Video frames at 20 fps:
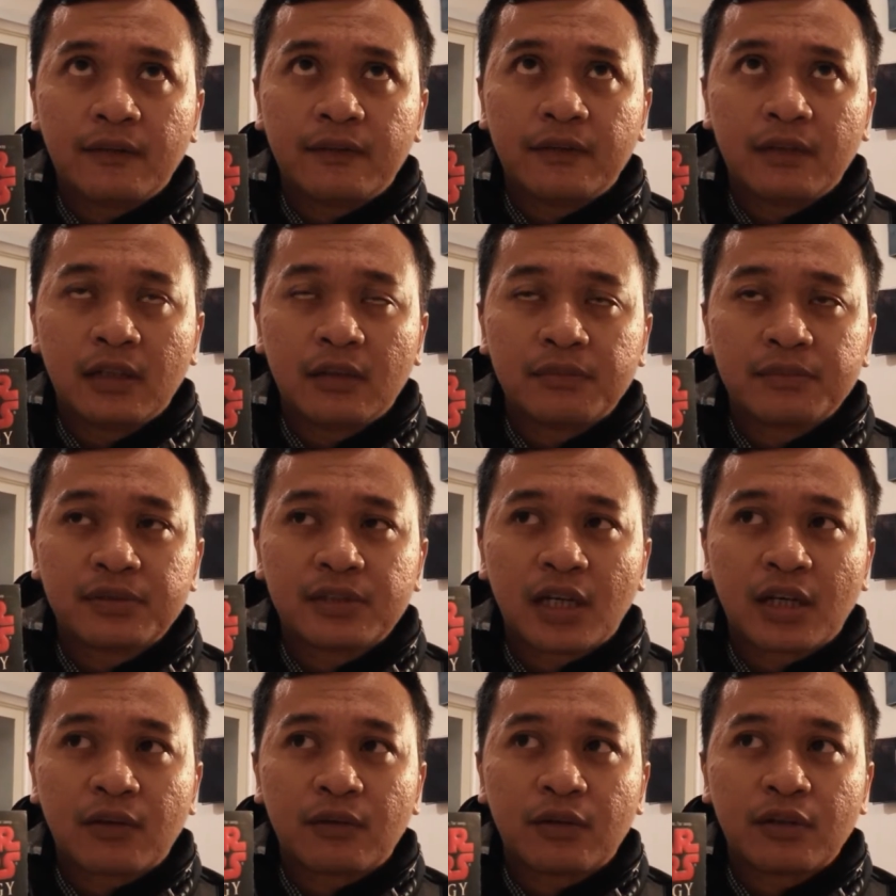film
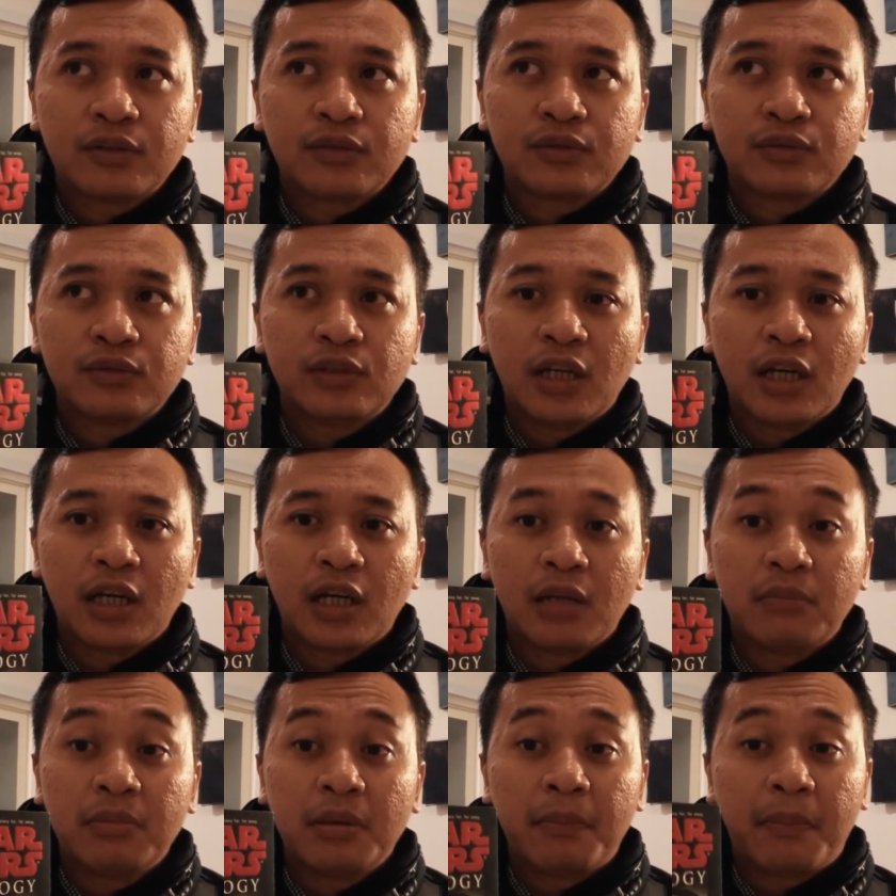Star Wars
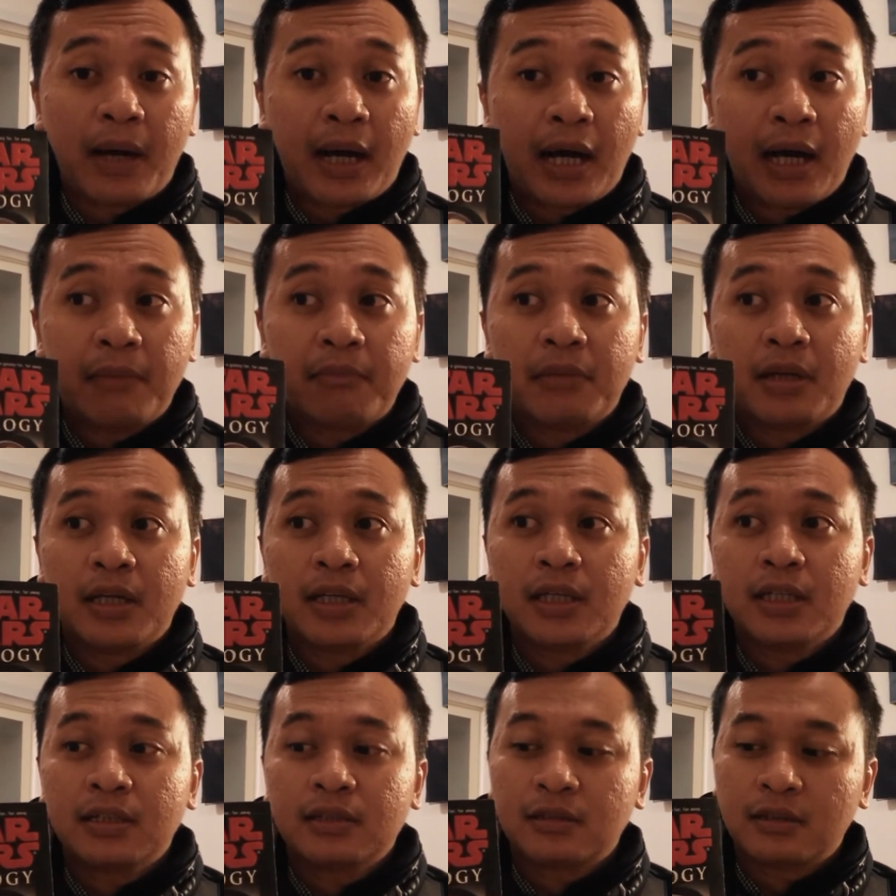udah lebih paham
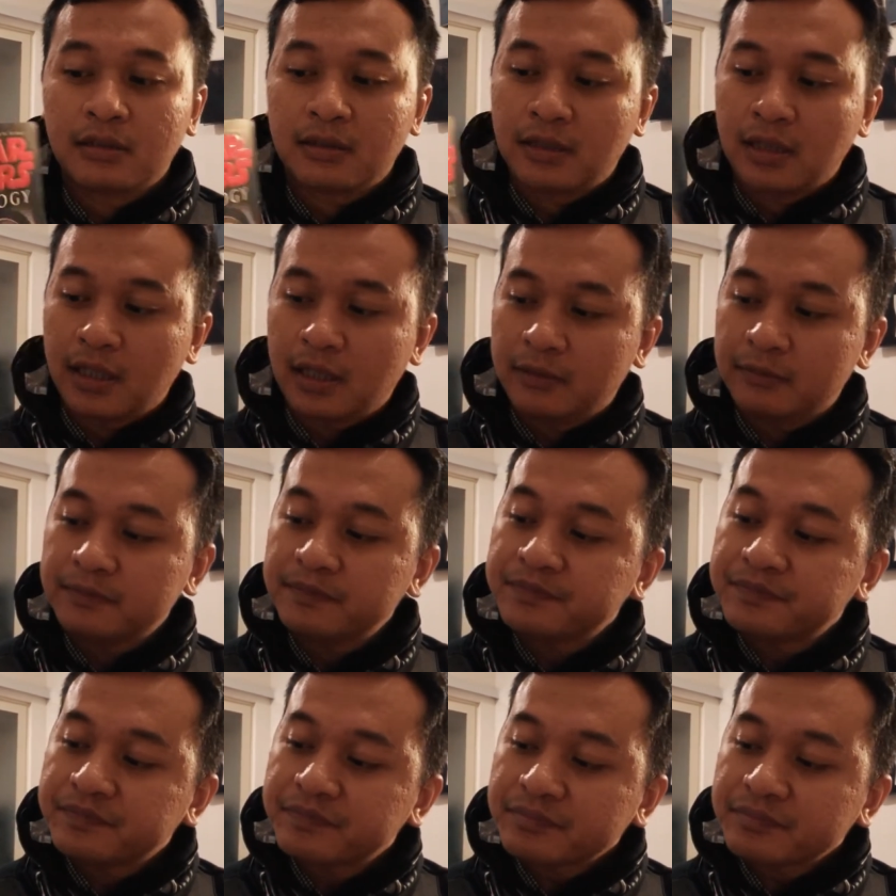lah ya tentang